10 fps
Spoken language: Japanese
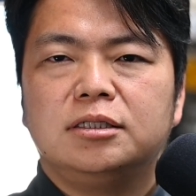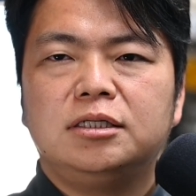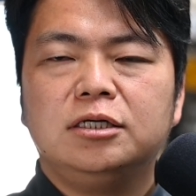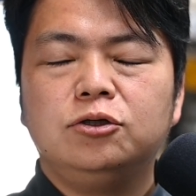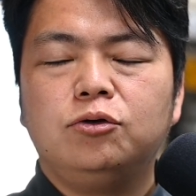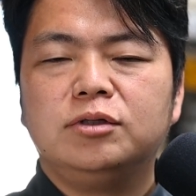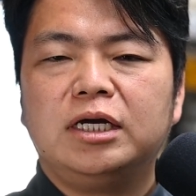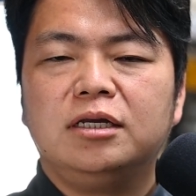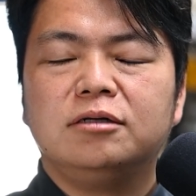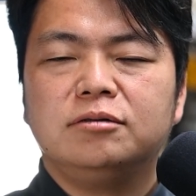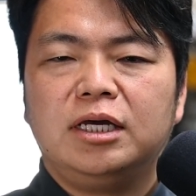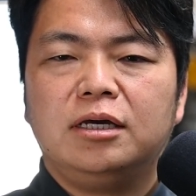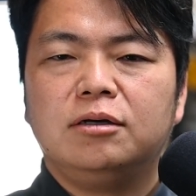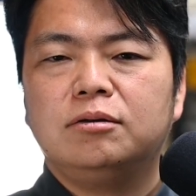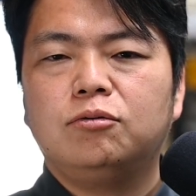原子力だけなの
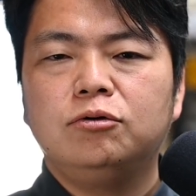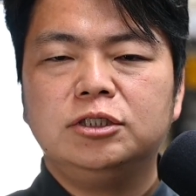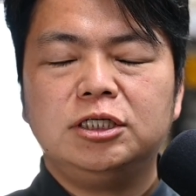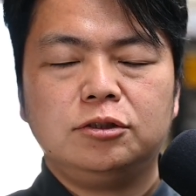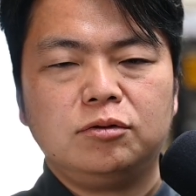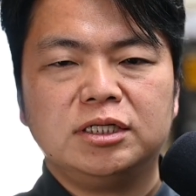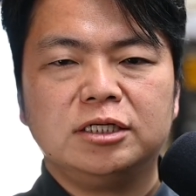でオイルシールとか